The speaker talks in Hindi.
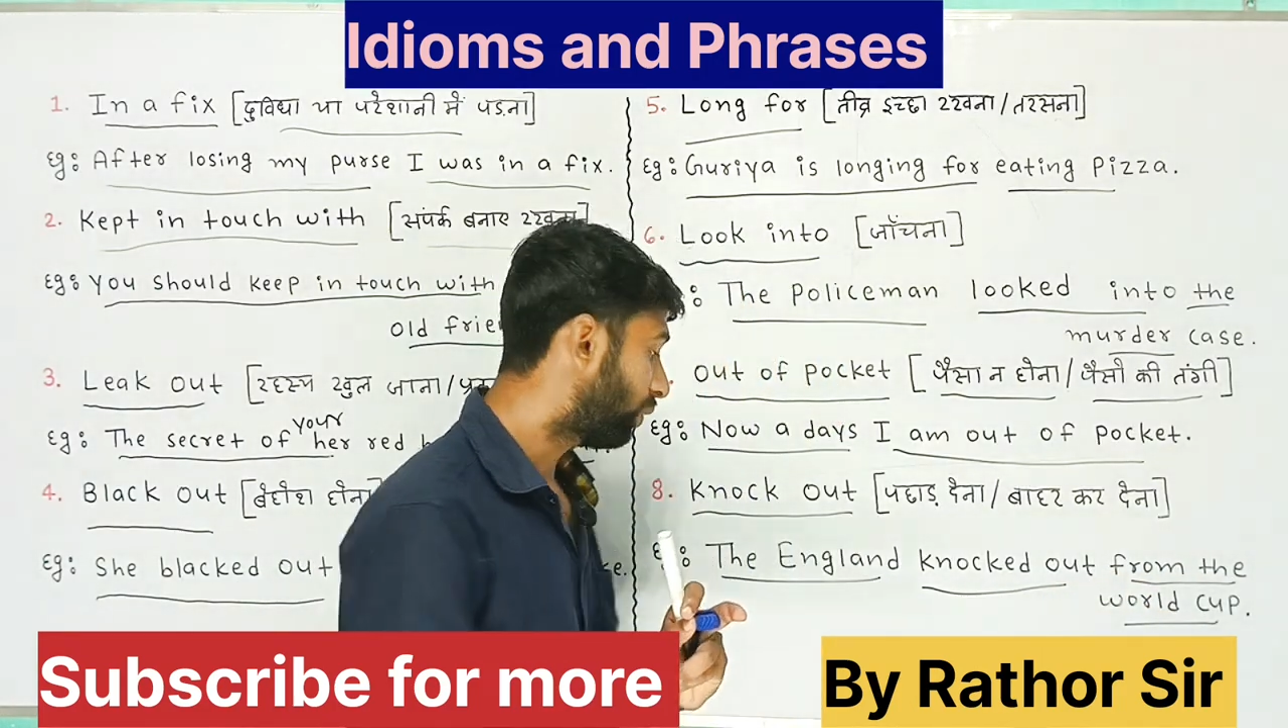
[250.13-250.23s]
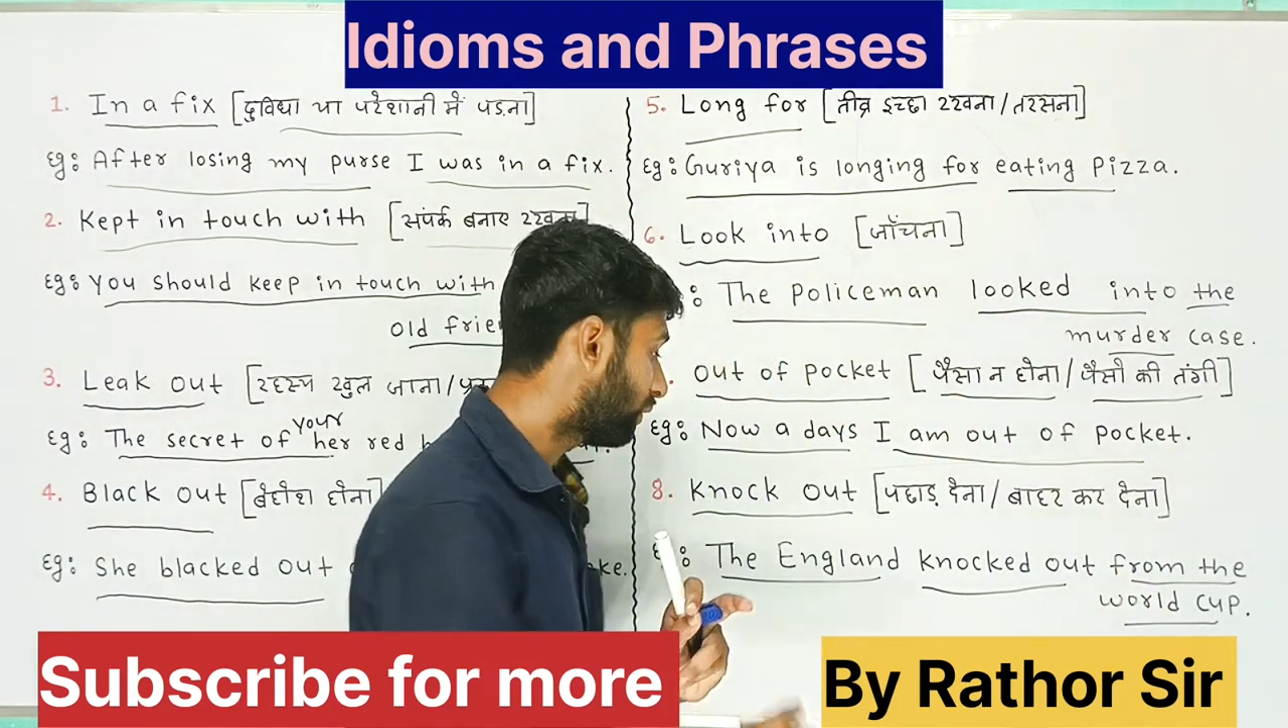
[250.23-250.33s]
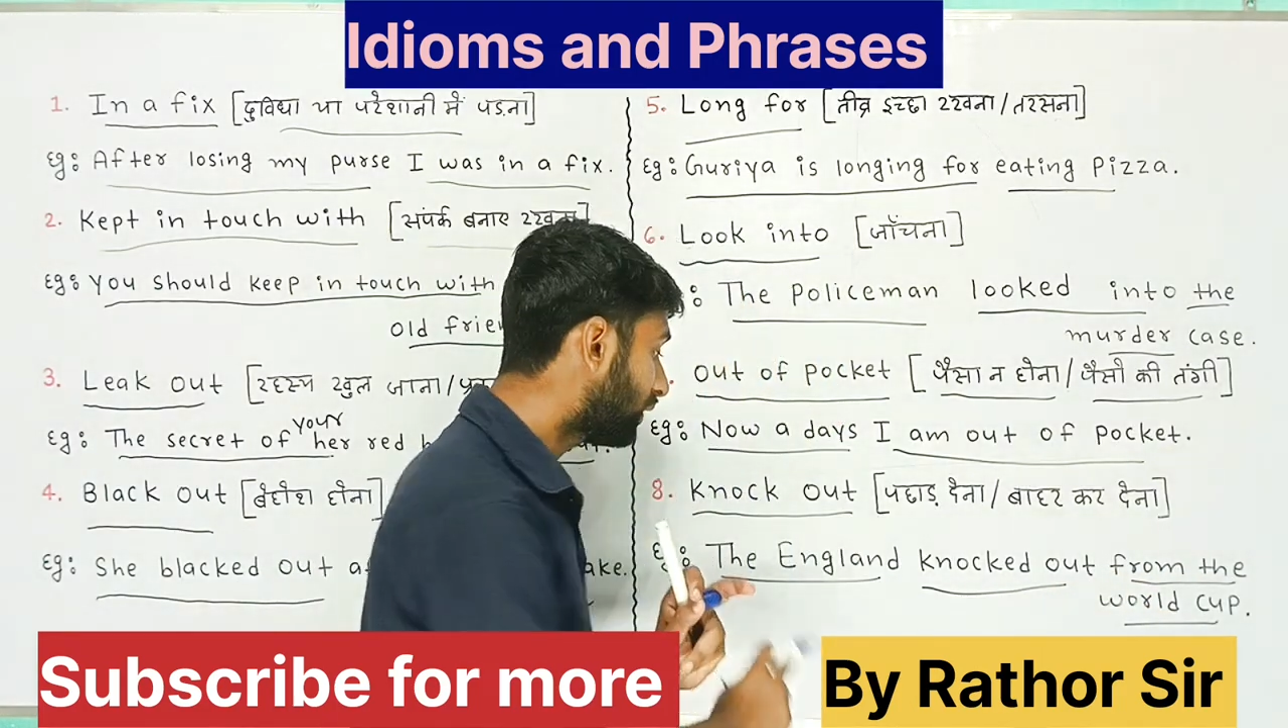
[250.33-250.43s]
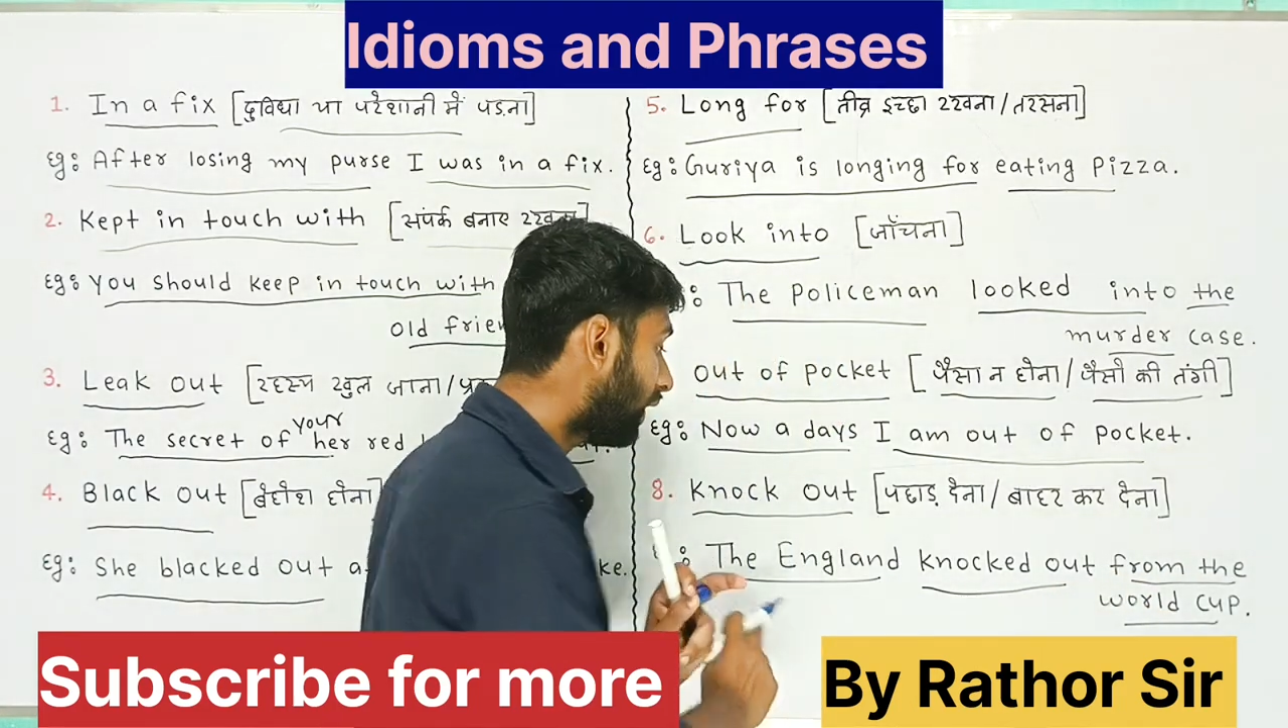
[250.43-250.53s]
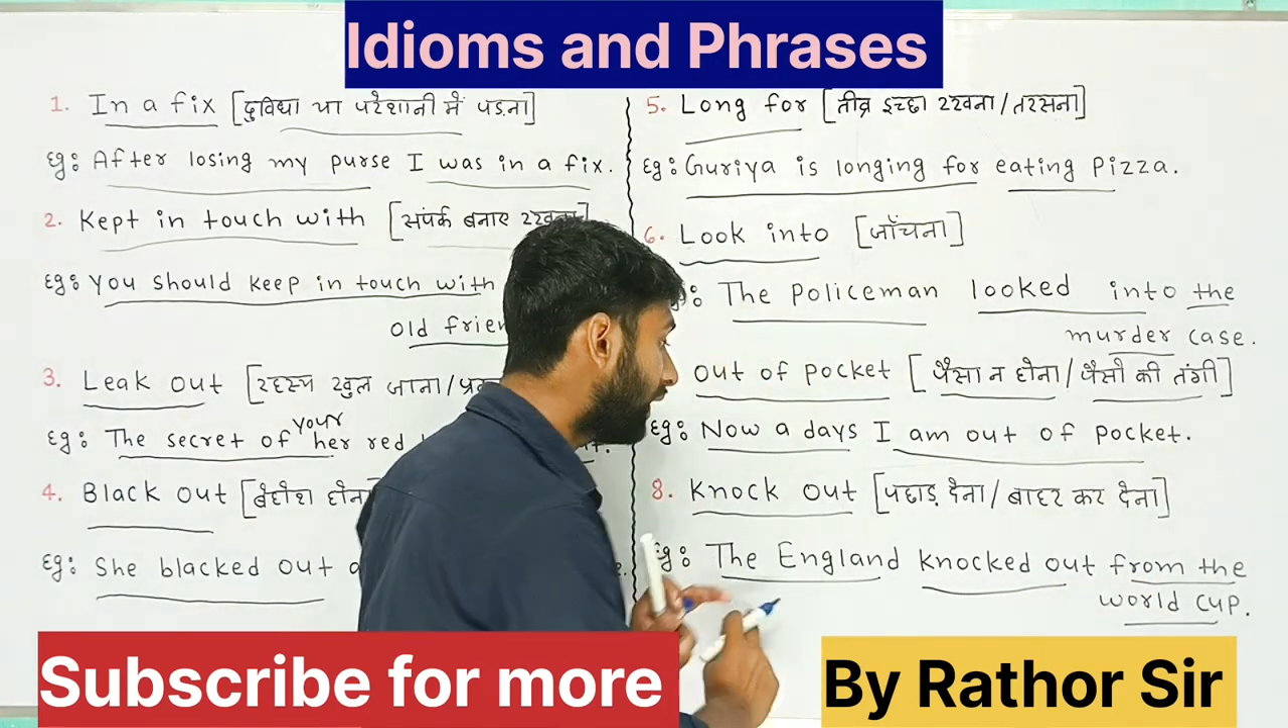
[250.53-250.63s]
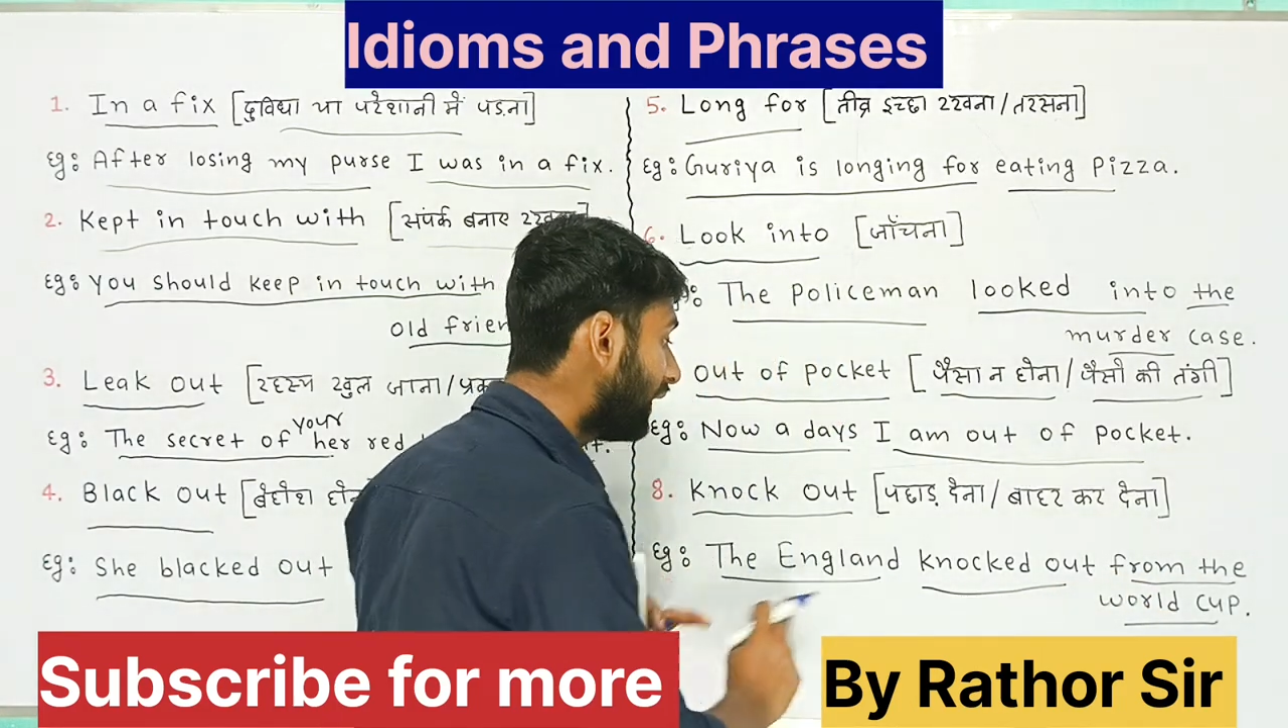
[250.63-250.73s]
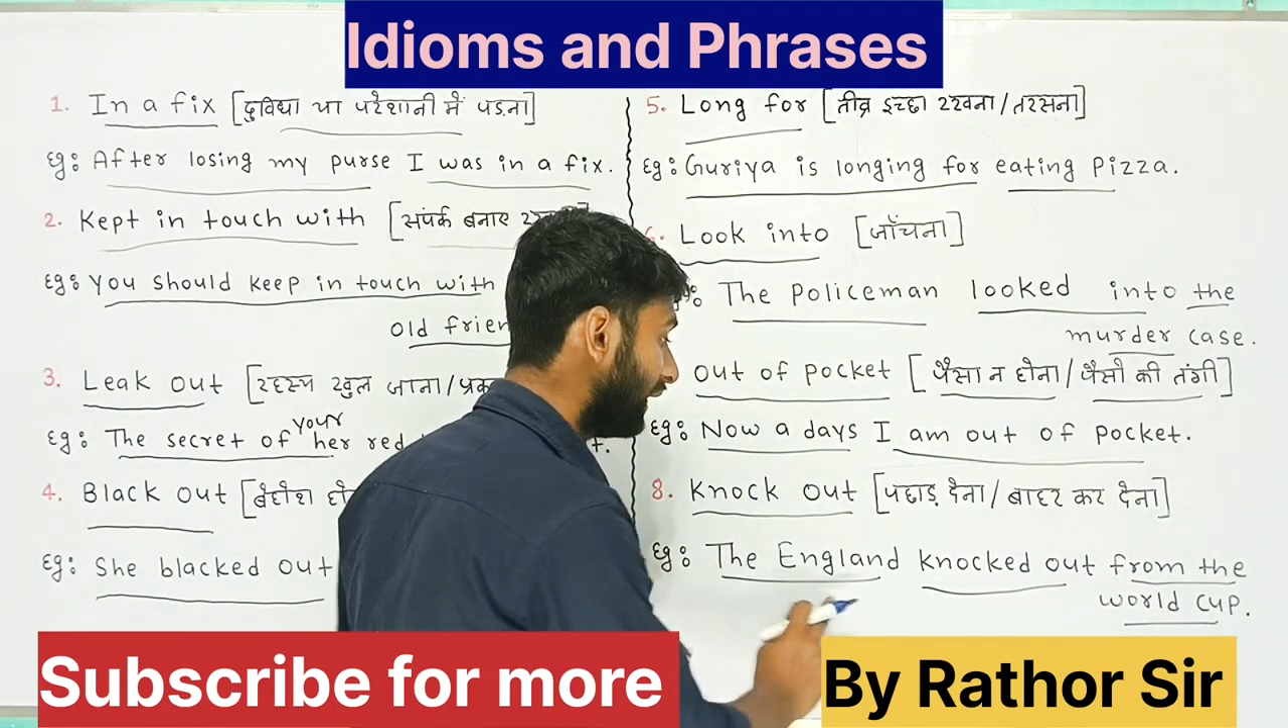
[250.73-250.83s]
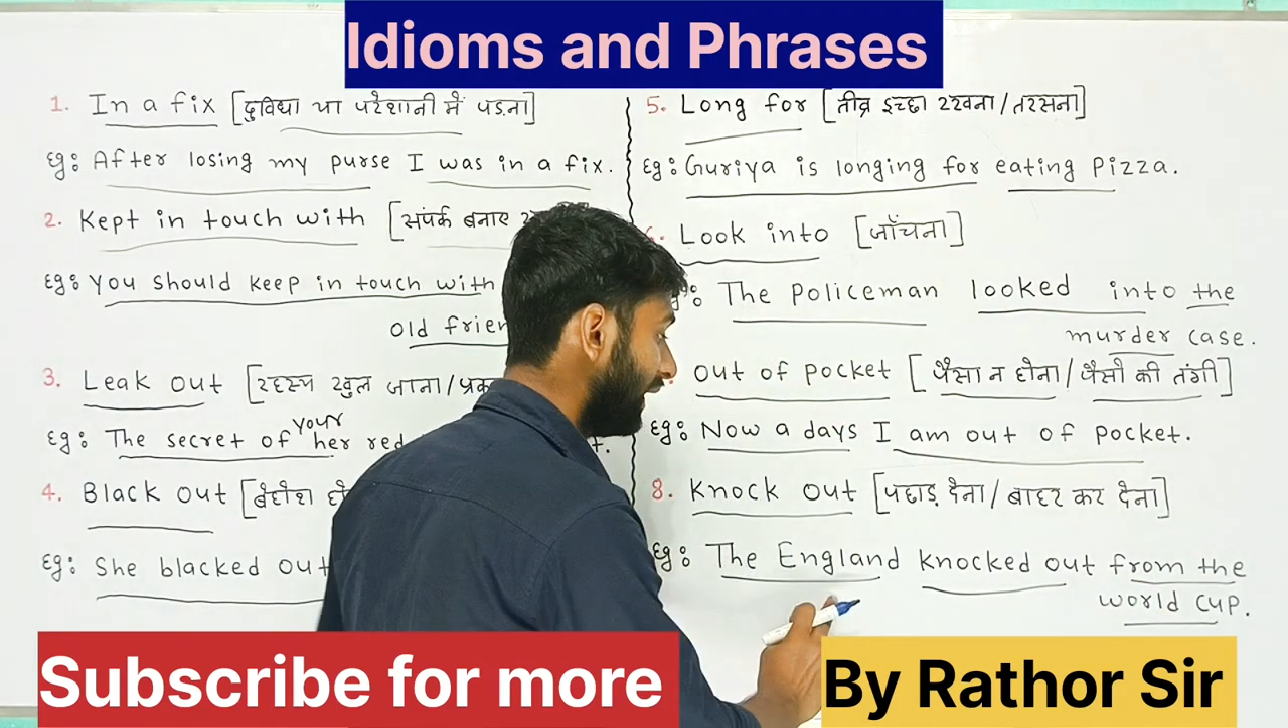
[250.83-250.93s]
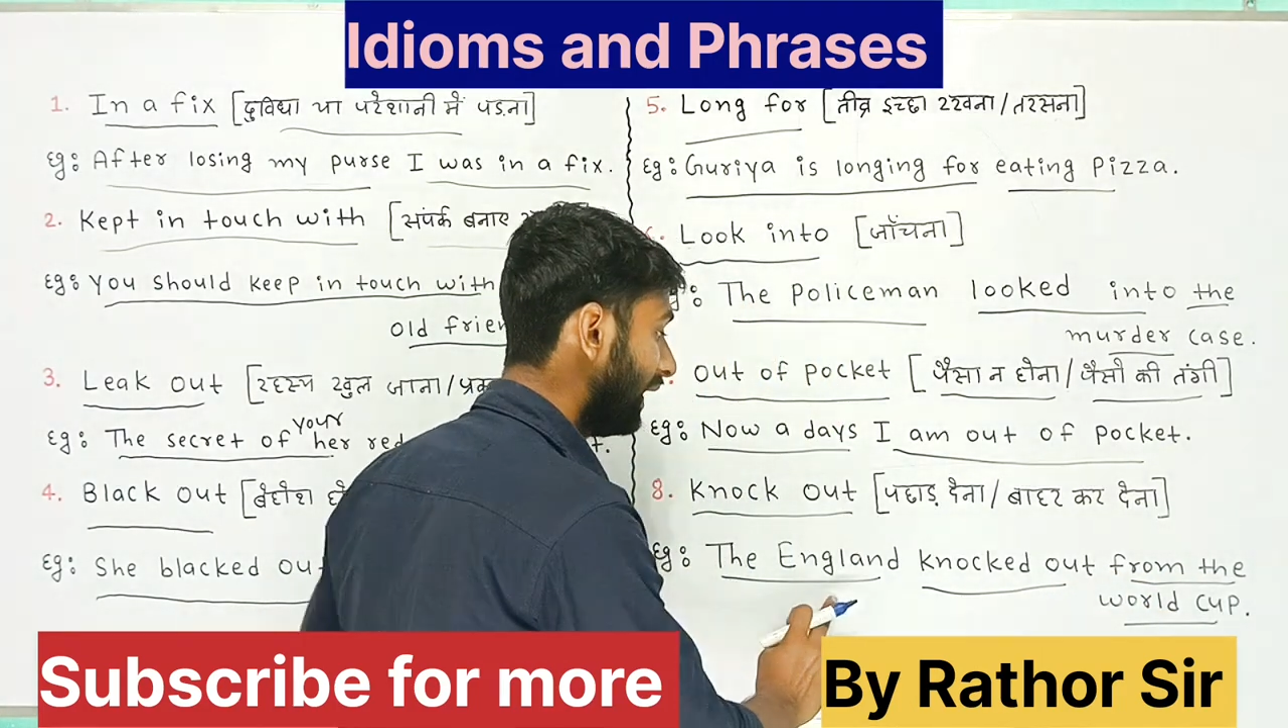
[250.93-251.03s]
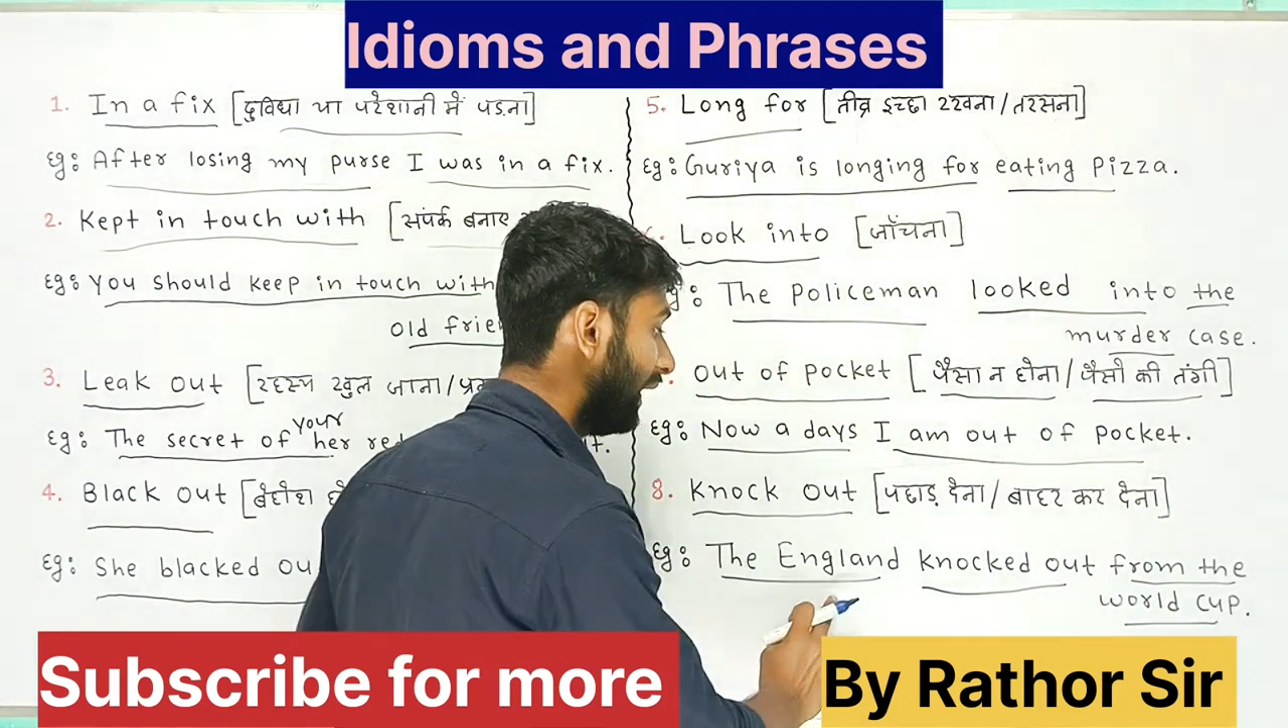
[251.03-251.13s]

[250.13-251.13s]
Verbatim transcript: द इंग्लैंड